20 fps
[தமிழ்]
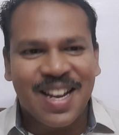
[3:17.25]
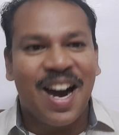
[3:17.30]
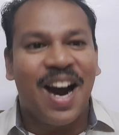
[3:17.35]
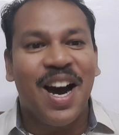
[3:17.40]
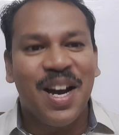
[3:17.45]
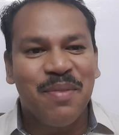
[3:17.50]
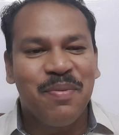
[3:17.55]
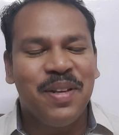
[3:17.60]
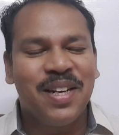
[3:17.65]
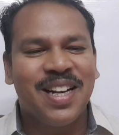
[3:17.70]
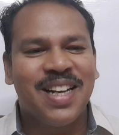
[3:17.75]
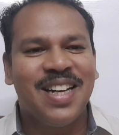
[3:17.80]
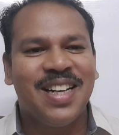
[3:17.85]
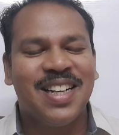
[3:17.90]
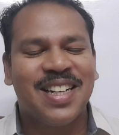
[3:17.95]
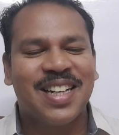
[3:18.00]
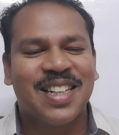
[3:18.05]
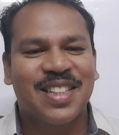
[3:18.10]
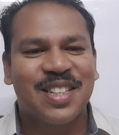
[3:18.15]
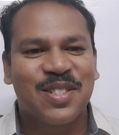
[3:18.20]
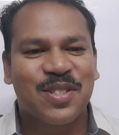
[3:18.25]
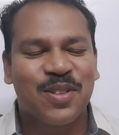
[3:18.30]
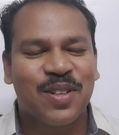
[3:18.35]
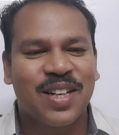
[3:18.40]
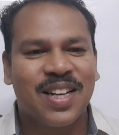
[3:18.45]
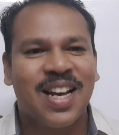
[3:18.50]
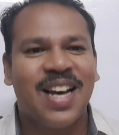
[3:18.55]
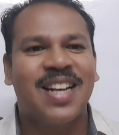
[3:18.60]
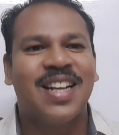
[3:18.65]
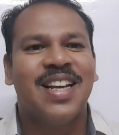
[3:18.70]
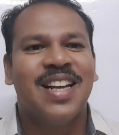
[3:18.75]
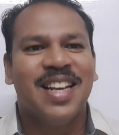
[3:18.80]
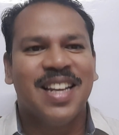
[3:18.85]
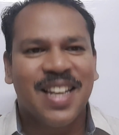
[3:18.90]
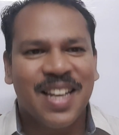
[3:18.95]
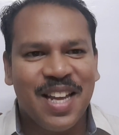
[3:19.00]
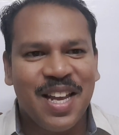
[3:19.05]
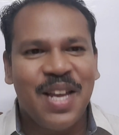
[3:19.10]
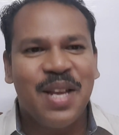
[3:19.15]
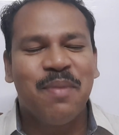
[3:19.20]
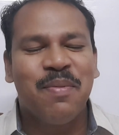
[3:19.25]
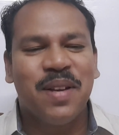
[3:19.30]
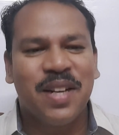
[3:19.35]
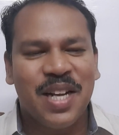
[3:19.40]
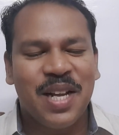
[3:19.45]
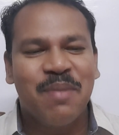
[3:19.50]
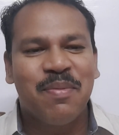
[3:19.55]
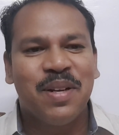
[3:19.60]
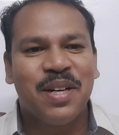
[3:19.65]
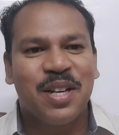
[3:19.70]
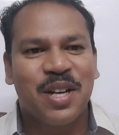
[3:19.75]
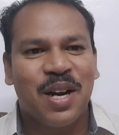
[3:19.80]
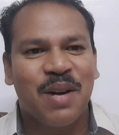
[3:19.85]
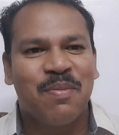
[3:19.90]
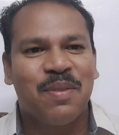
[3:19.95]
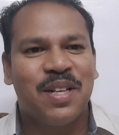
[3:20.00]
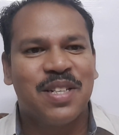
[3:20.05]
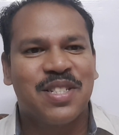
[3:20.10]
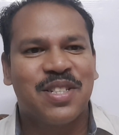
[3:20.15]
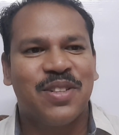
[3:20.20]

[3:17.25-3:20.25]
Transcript: காண்பீர்கள் என்று கத்த சொல்கிறார் ஹேவன் ஹேவன் காட் பிளஸ்